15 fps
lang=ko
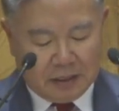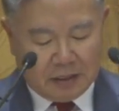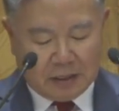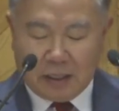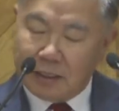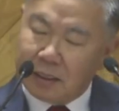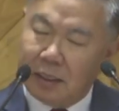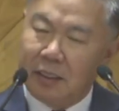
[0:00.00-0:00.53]

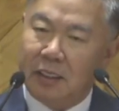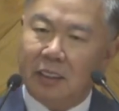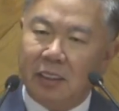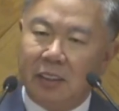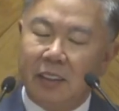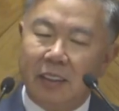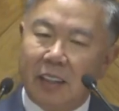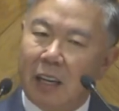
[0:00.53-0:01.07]
그래서 이제
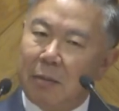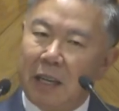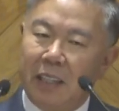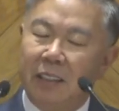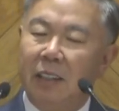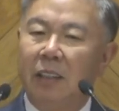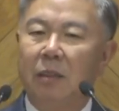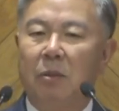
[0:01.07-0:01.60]
성경을 가만히
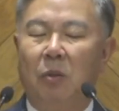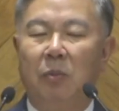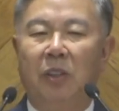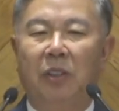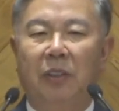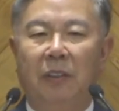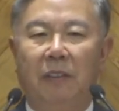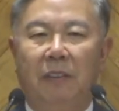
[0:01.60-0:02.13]

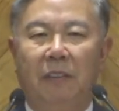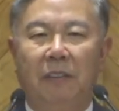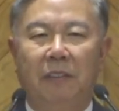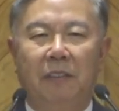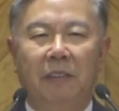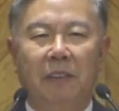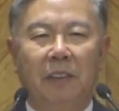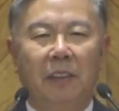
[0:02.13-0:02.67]
들여다보면
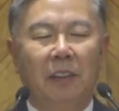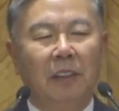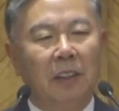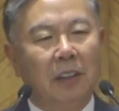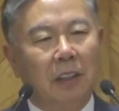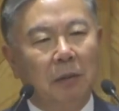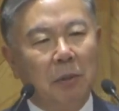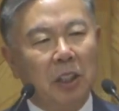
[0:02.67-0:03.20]

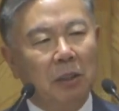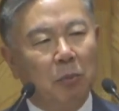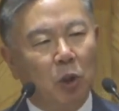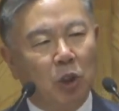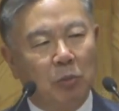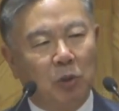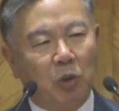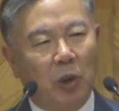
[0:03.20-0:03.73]
어머니
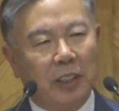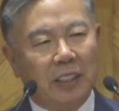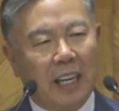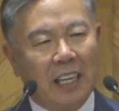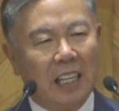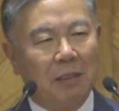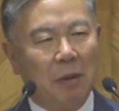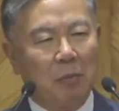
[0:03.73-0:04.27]
모습 속에서
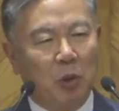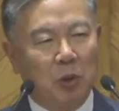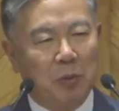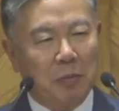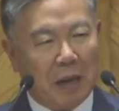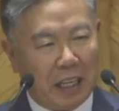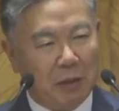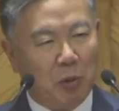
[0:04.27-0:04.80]
하나님의 모습이
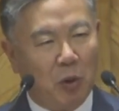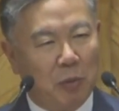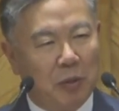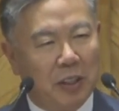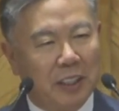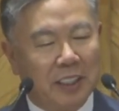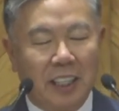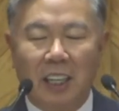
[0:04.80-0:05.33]
많이
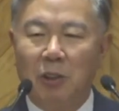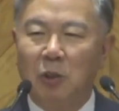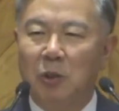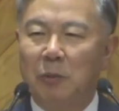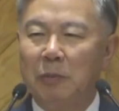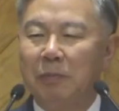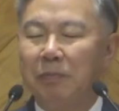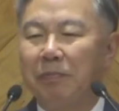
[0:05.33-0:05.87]
보입니다. 제가
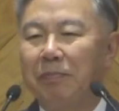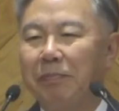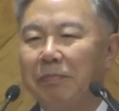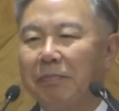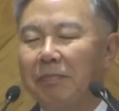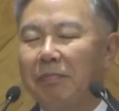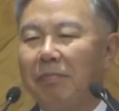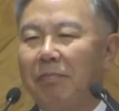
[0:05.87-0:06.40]
요즘
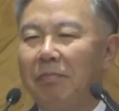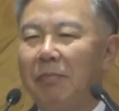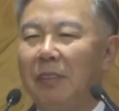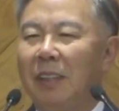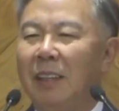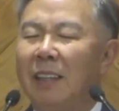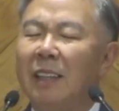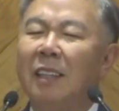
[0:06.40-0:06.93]

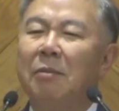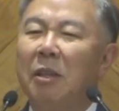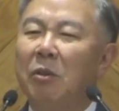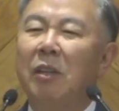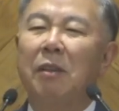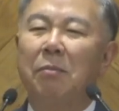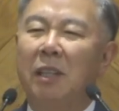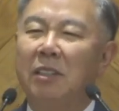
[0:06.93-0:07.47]
하나님에
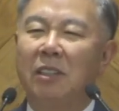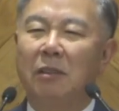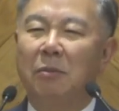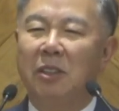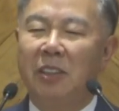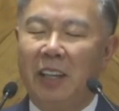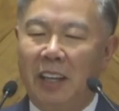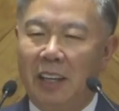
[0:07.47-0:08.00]
관한
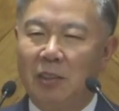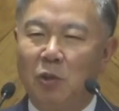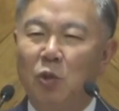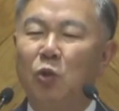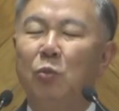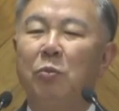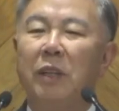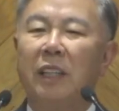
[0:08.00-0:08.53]
말씀을 계속
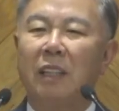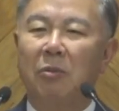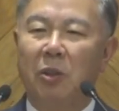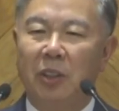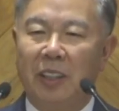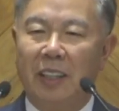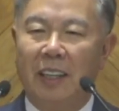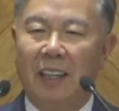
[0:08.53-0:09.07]
준비하다
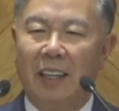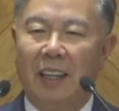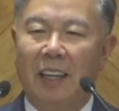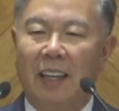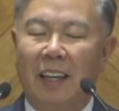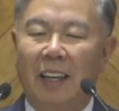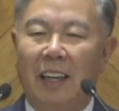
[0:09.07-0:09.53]
보니까